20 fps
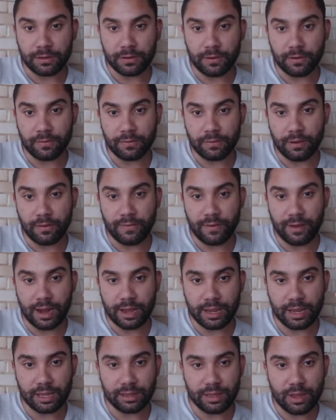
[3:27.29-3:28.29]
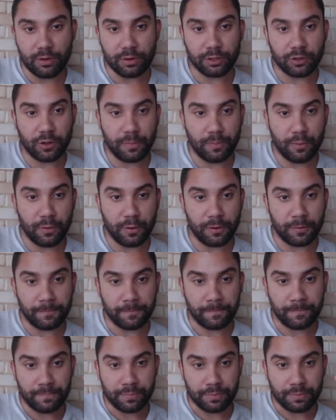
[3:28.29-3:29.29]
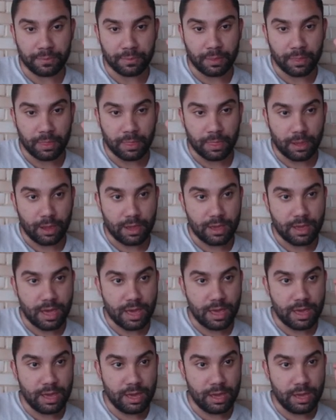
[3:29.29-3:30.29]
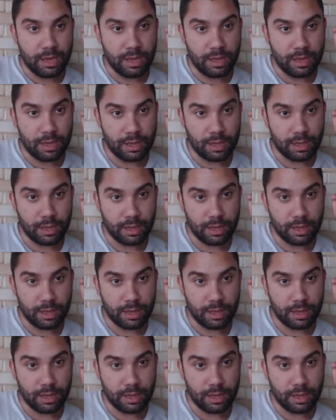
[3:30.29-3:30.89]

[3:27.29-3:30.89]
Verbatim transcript: deixa eu, eu falar aqui, não estopou. E aí,